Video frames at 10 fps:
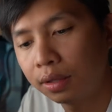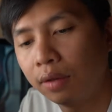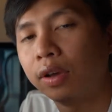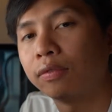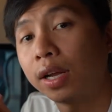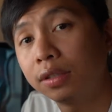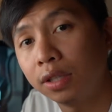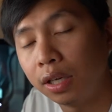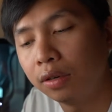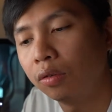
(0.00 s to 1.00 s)
cái việc phát
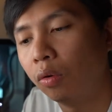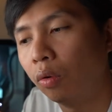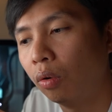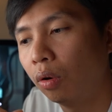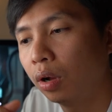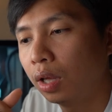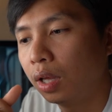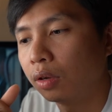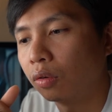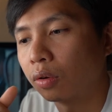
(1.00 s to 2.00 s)
triển của
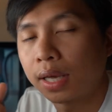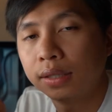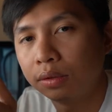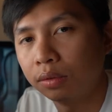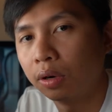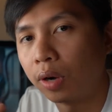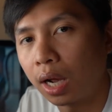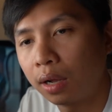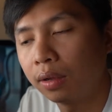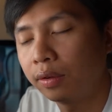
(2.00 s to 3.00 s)
của cái studio
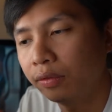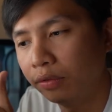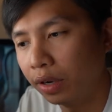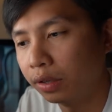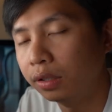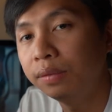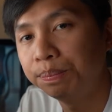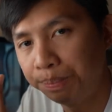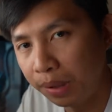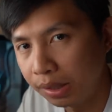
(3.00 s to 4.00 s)
đó về hướng
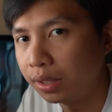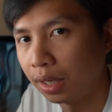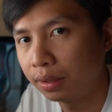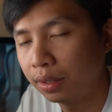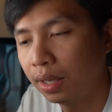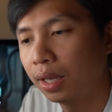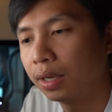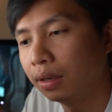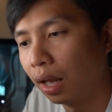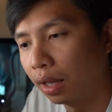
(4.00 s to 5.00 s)
business
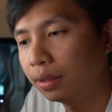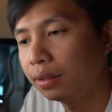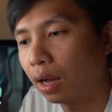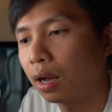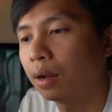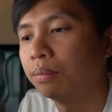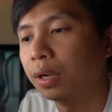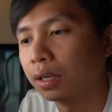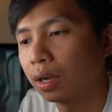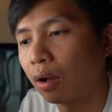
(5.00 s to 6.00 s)
để cho
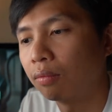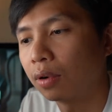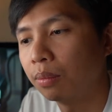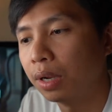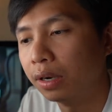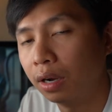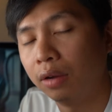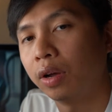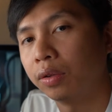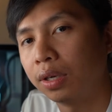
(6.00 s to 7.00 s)
mình không có bị rơi
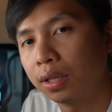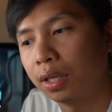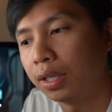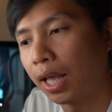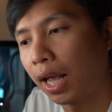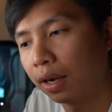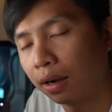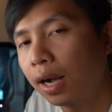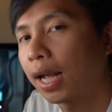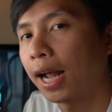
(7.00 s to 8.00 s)
vào những cái tình trạng
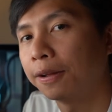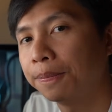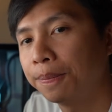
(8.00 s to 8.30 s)
khó khăn